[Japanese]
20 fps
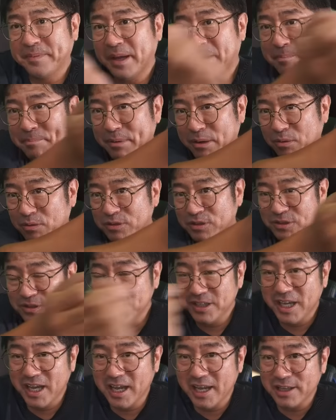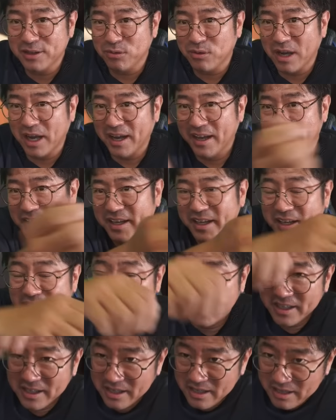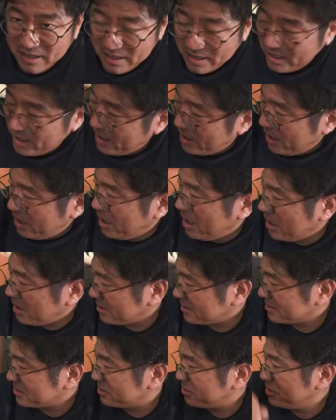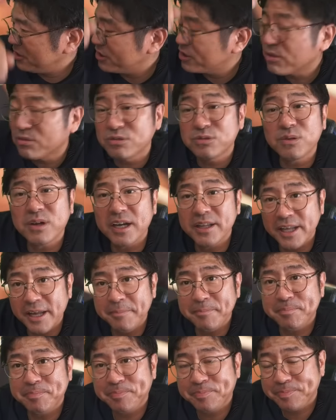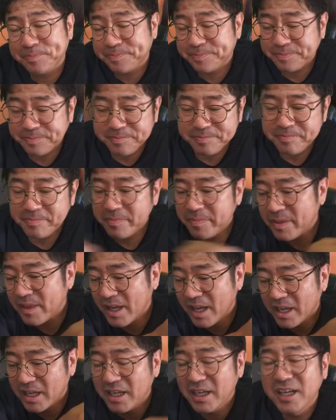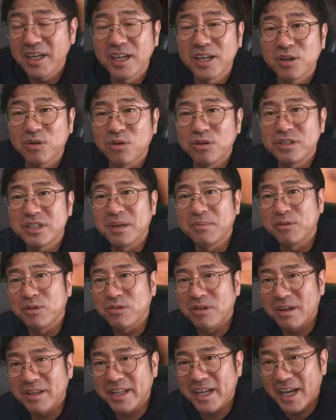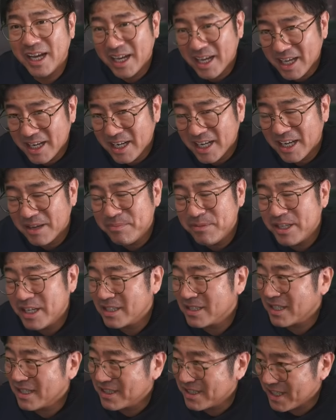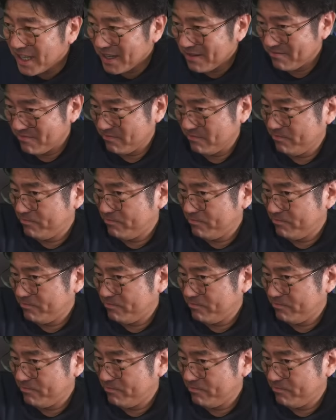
やっぱこう水平とか垂直とかね。こういったものはなかなか皆さんね、